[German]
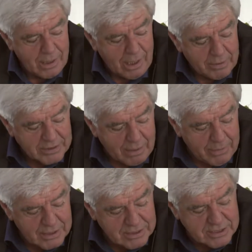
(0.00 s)
Aber
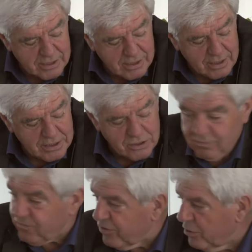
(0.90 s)
damals äh, ging es
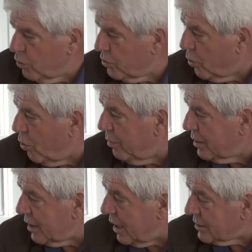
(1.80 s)
um Früh- und
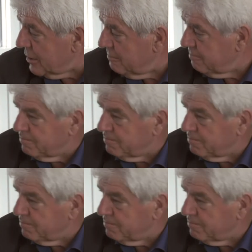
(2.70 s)
Hochmittelalter.